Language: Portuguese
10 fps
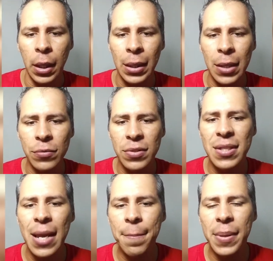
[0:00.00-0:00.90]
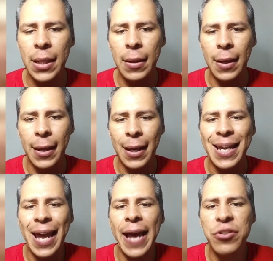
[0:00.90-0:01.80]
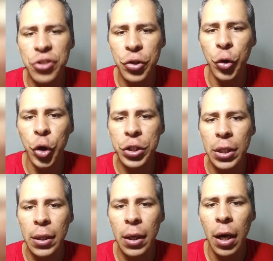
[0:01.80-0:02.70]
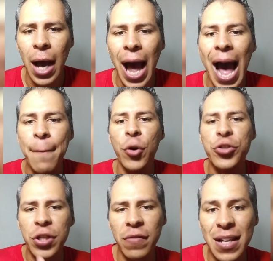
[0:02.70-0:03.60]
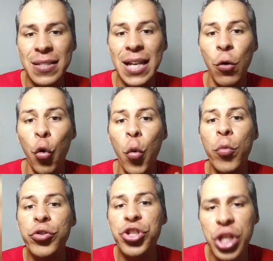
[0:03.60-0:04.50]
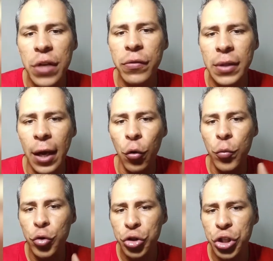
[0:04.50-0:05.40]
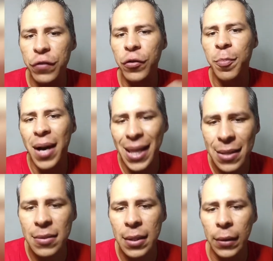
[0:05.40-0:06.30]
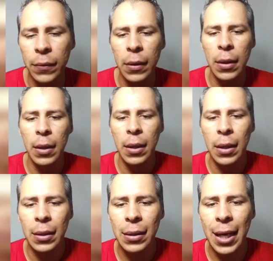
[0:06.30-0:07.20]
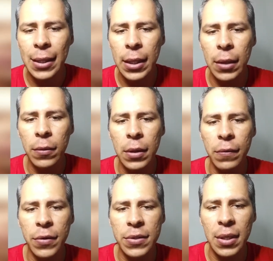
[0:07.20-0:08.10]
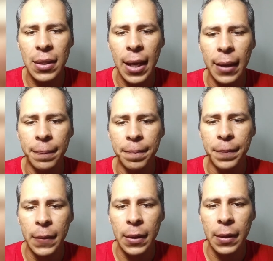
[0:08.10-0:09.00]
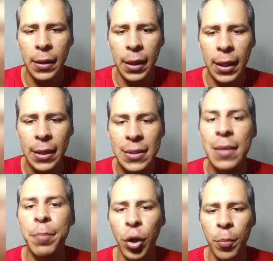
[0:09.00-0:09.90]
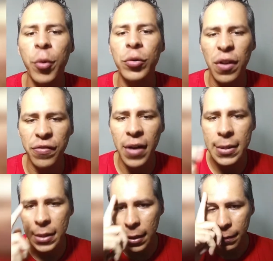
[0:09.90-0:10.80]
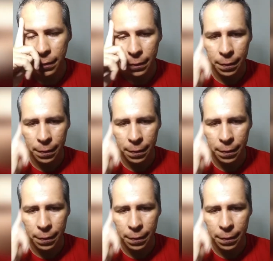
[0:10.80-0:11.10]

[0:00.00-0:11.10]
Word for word: Então sempre é, questione a motivação, o motivo, né? o motivo para a ação daquilo que você está é, se propondo a fazer.